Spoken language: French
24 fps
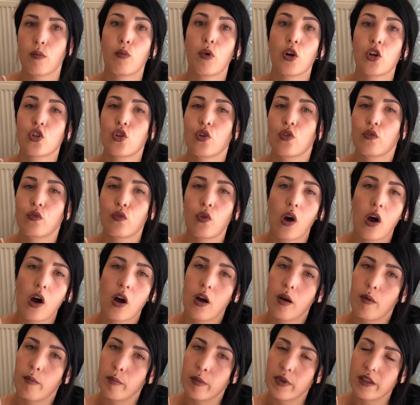Moi je le
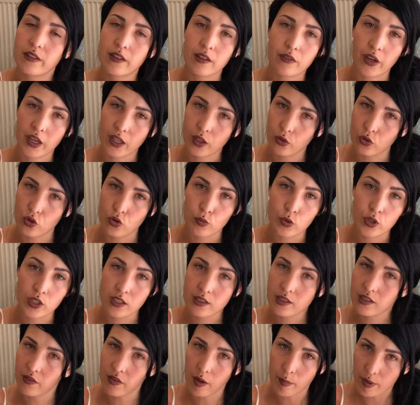vois, mais c'est vrai que je me dis
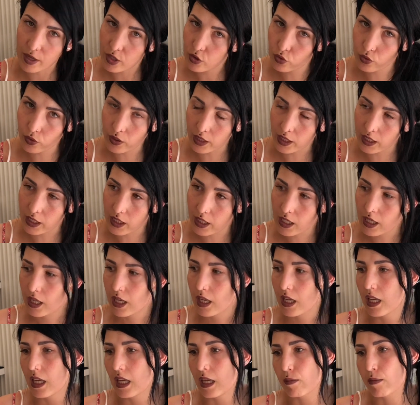que ça va pas durer,
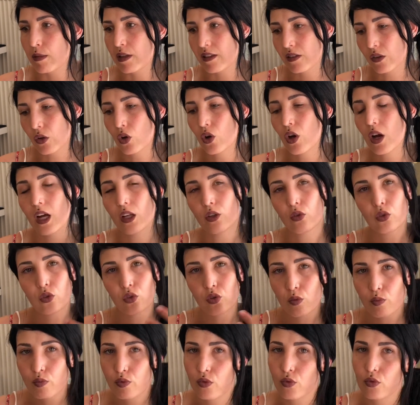mais c'est encore un truc
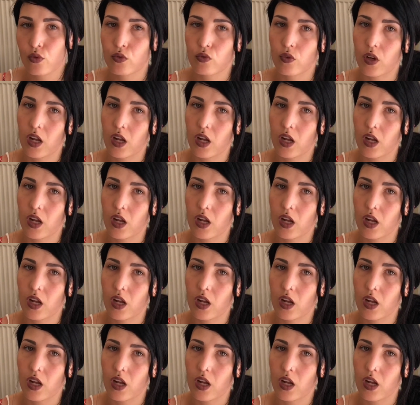de plus,